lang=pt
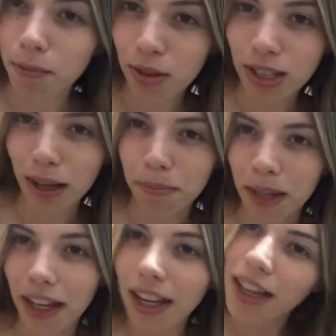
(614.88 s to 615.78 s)
meus
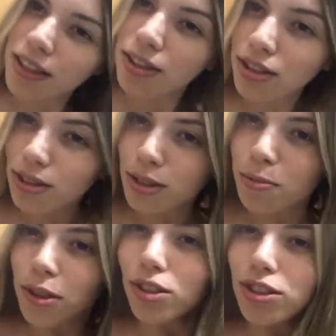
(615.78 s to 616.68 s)
cabelos com os
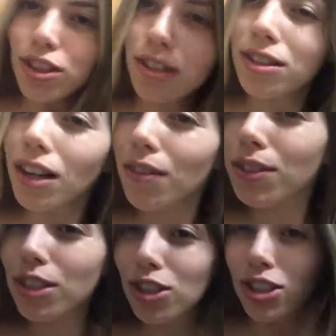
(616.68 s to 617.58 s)
produtinhos novos
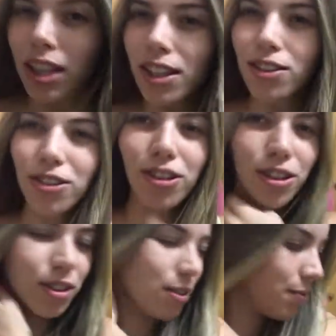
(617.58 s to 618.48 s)
que
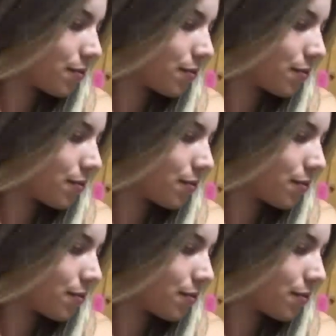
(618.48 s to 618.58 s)
chegou.